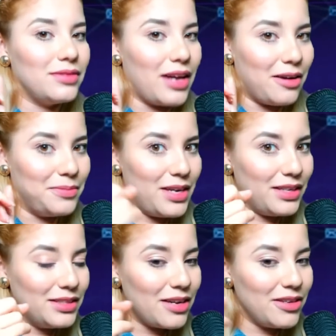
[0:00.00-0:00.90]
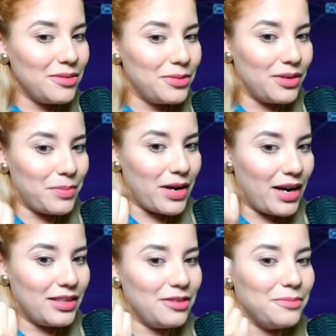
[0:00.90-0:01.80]
También sabemos
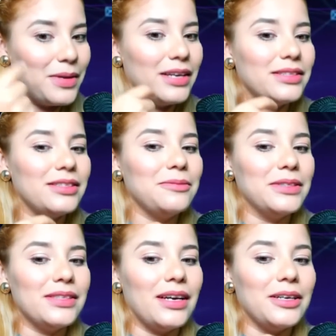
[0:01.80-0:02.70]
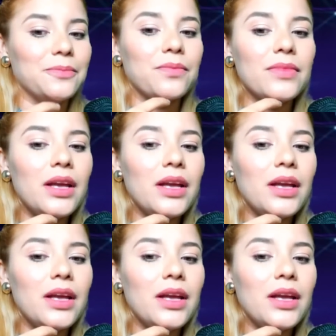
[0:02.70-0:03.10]
para quién va este mensaje.